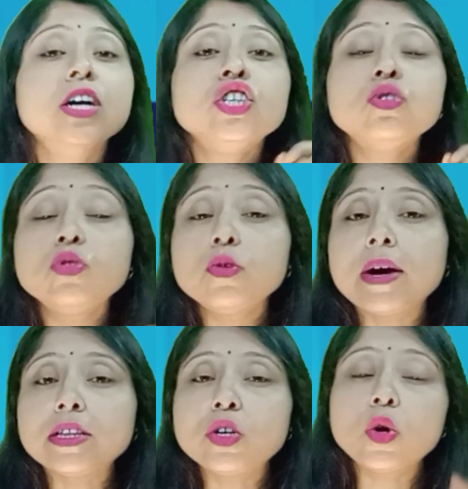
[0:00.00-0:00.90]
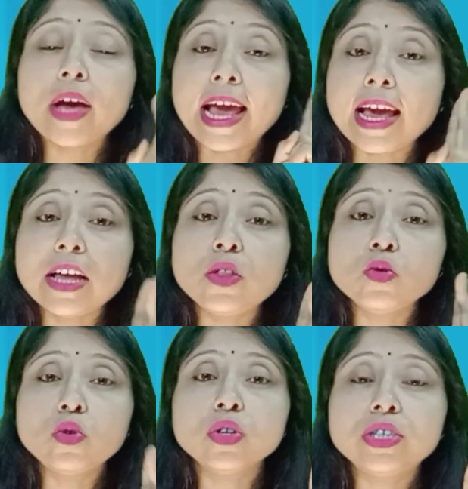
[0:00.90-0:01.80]
শুধুমাত্র এই
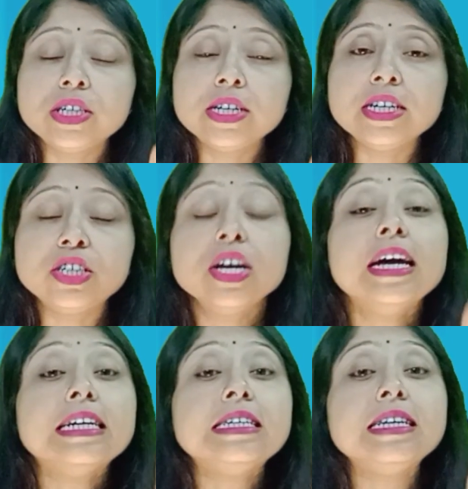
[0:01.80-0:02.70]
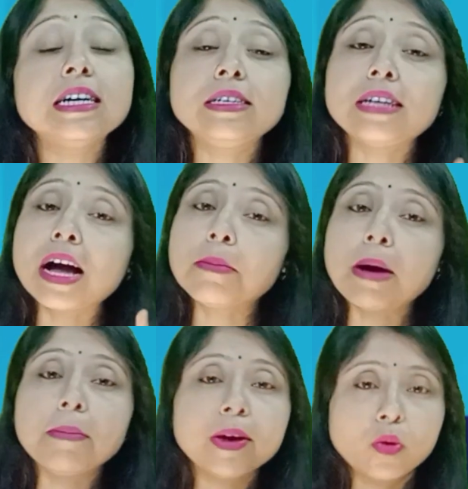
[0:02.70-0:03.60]
দুটো জিনিস
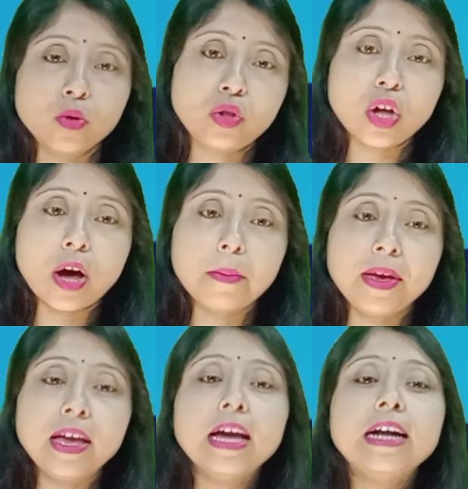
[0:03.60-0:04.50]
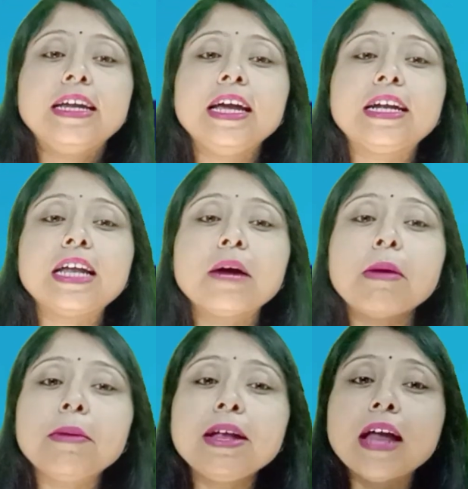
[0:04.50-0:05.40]
ঠিকঠাকভাবে করতে হবে
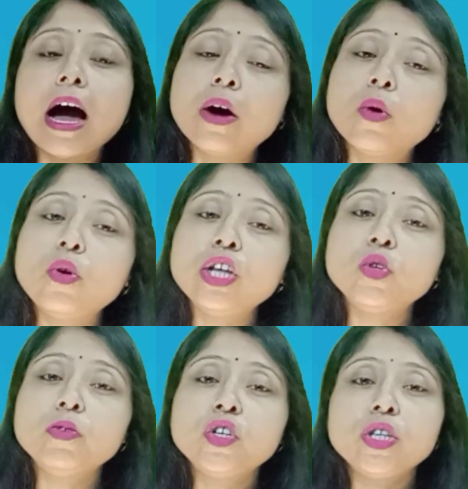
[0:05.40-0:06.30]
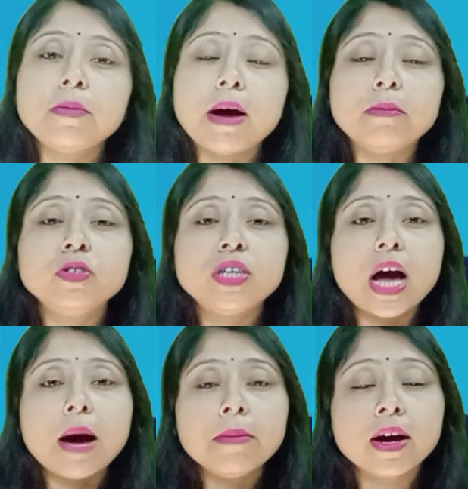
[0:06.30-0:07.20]
ঠিকঠাকভাবে না করে তুমি যদি ভাবো যে
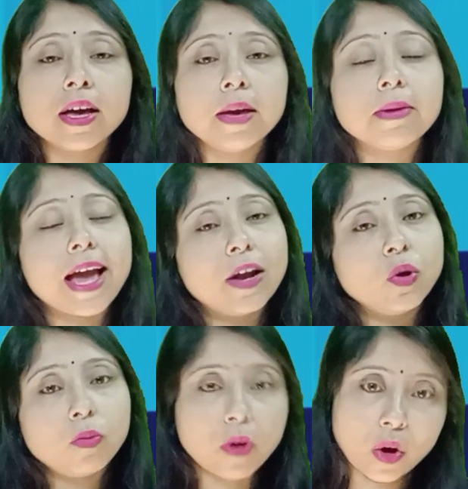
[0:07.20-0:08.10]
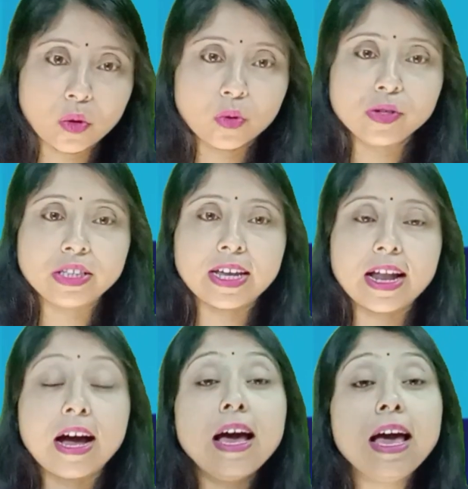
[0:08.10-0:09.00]
আমাকে কেন ব্লক খুলছে
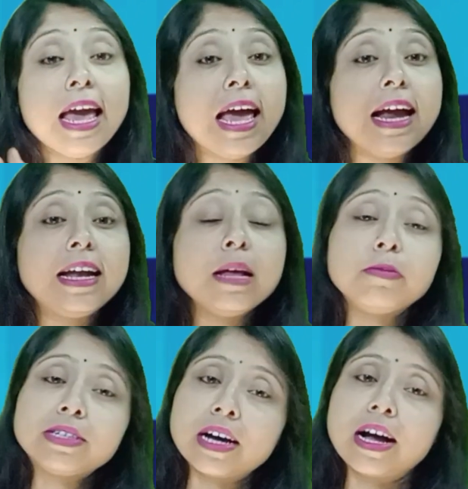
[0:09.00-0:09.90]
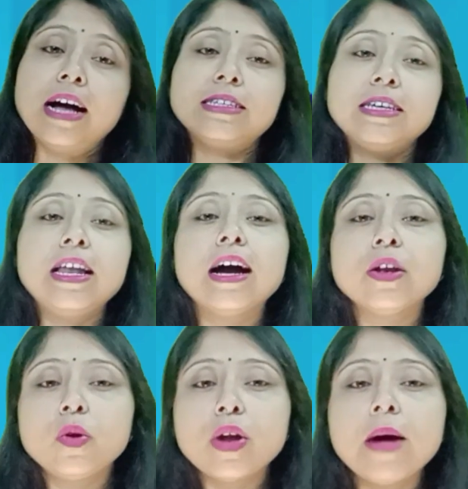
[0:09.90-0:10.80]
না এই টিপসটা কাজে
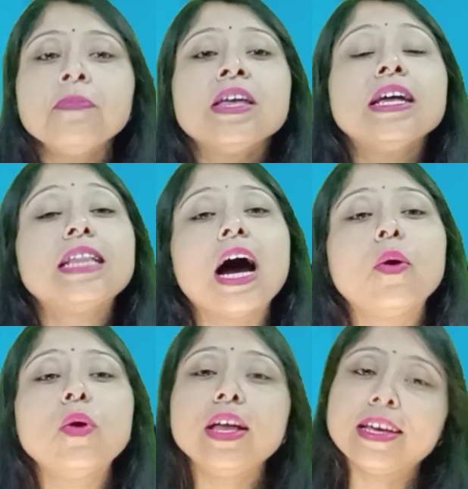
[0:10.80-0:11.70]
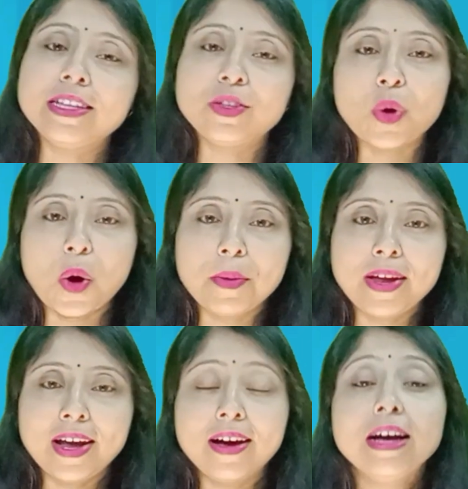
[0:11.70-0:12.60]
লাগলো না তাহলে কিন্তু হবে
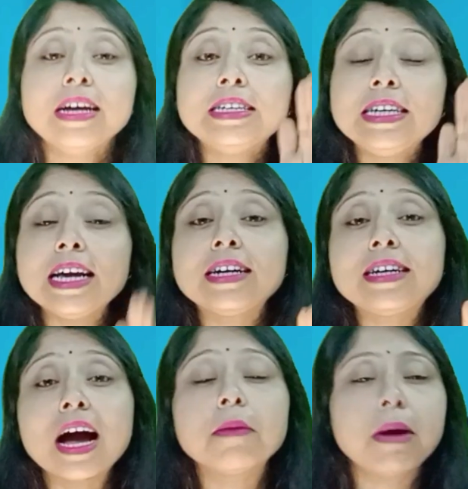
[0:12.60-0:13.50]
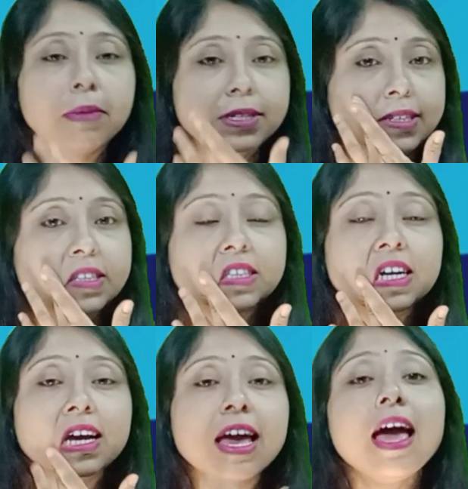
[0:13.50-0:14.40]
না ঠিকঠাকভাবে
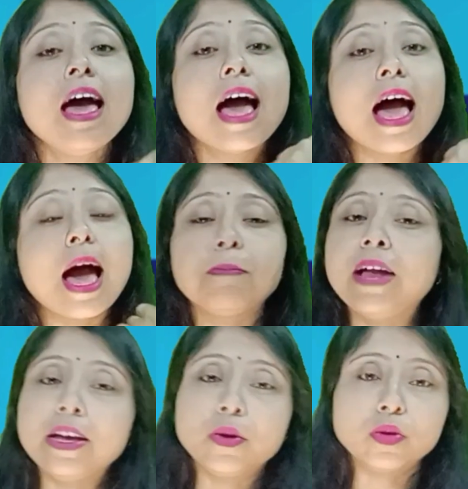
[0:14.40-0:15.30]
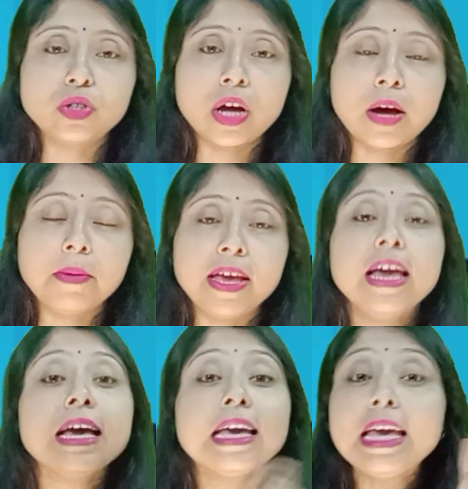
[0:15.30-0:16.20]
জিনিসটাকে অ্যাপ্লাই করতে হবে
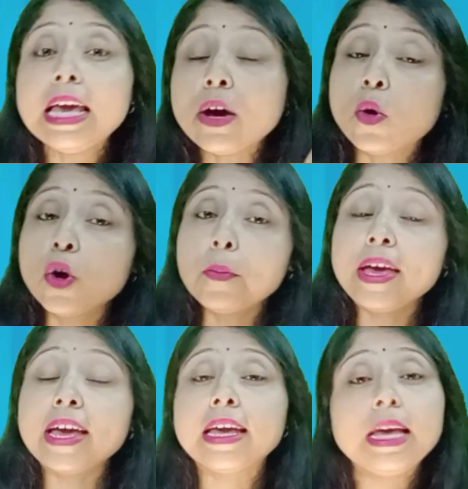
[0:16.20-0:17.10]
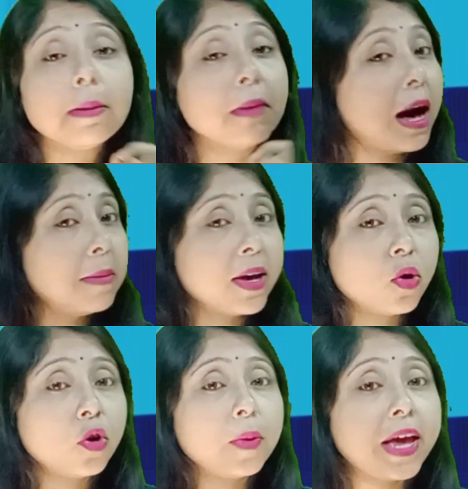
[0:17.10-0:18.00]
কি করবে কিভাবে
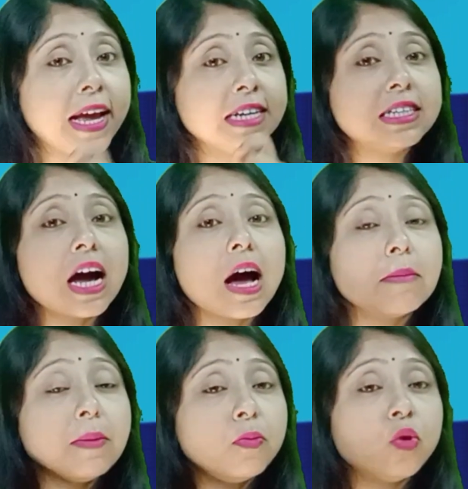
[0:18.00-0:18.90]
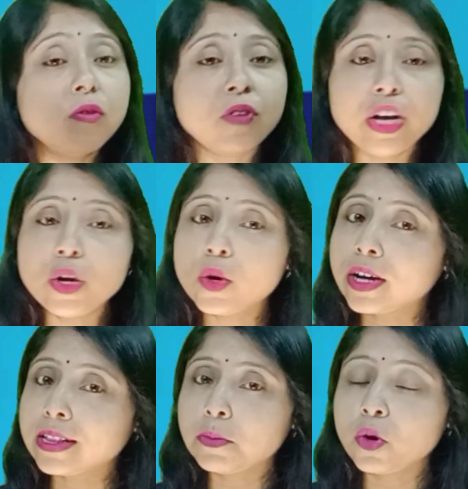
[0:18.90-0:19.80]
করবে এইটা আমি পুরো
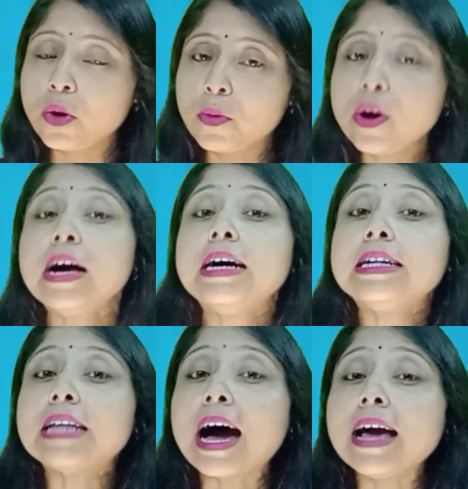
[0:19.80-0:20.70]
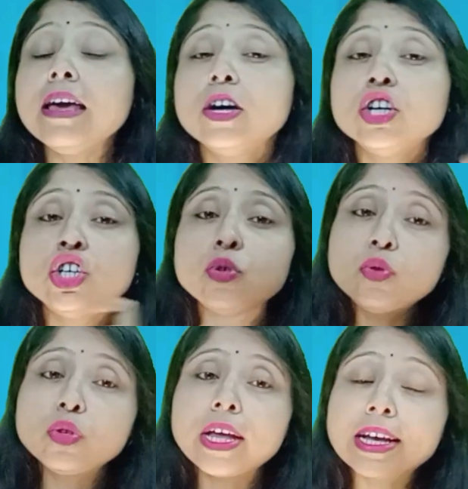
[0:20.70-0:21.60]
ভিডিওটাতে বলবো তাই
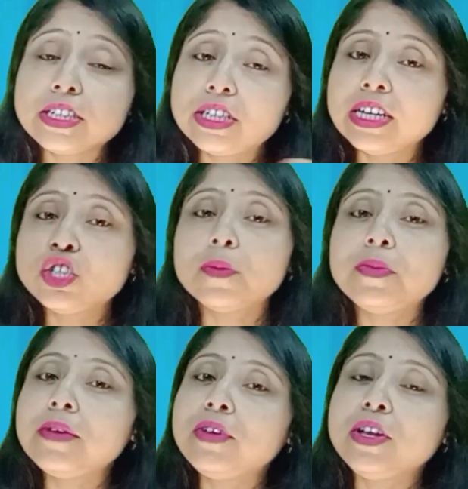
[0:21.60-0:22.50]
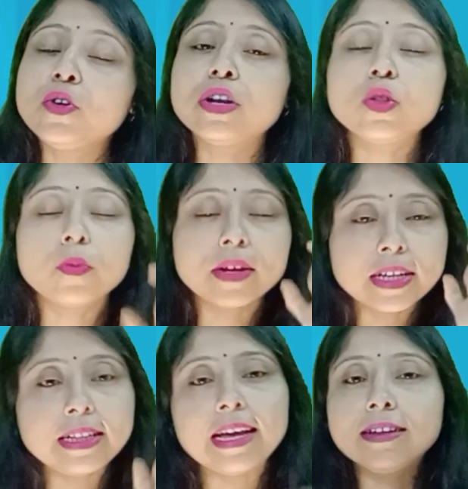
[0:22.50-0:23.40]
শুরু থেকে শেষ অবধি ভিডিওটা
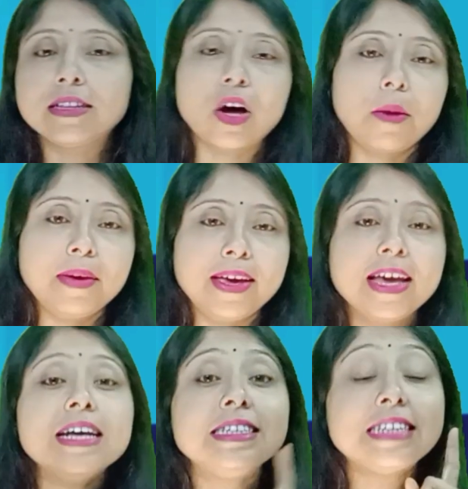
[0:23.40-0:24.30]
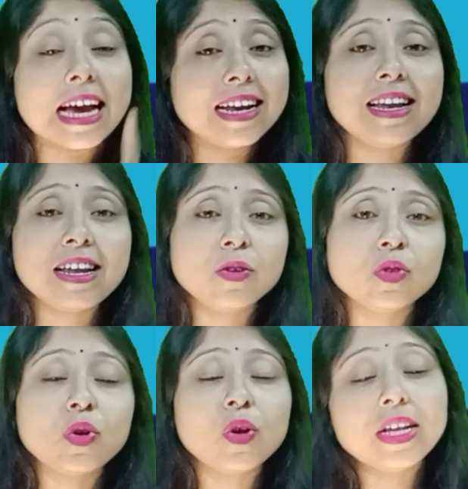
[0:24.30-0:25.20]
তোমাদের দেখতে হবে চ্যানেলে
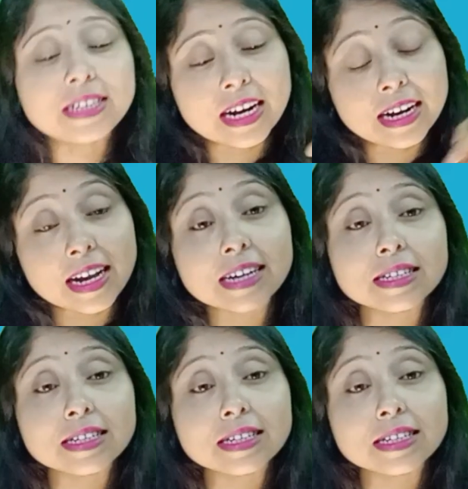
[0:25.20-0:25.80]
নতুন হলে চ্যানেলটাকে